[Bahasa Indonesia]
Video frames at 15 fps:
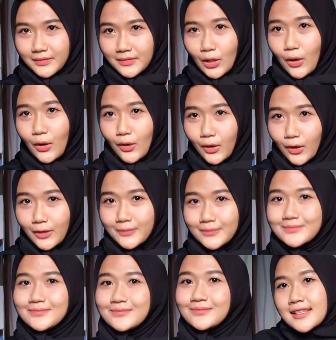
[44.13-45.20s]
toko
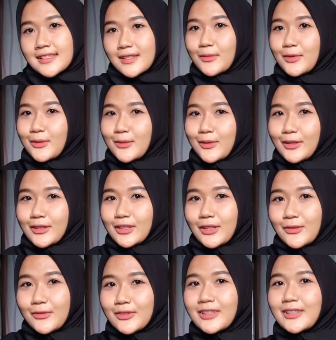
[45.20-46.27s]
sebelum
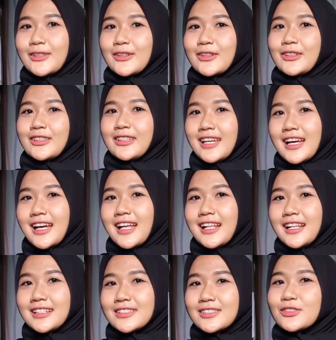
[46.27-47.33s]
nonton videonya
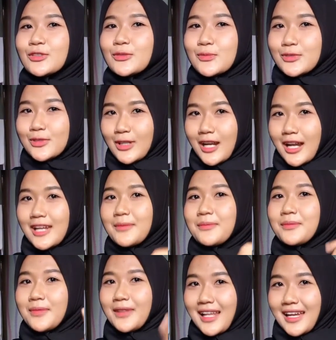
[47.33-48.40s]
subscribe,
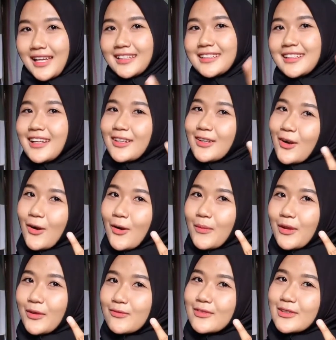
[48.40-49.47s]
like, dan
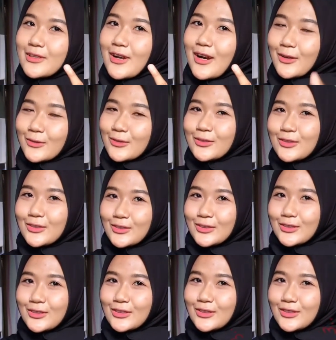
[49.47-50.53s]
komen video aku
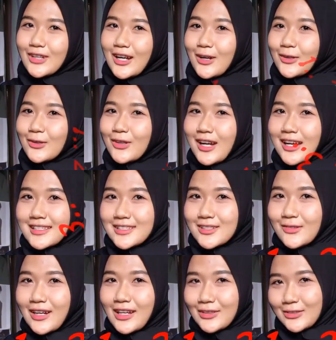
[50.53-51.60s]
dulu aku
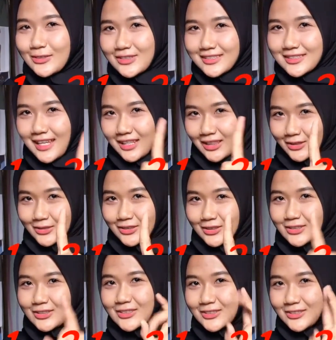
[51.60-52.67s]
kasih waktu satu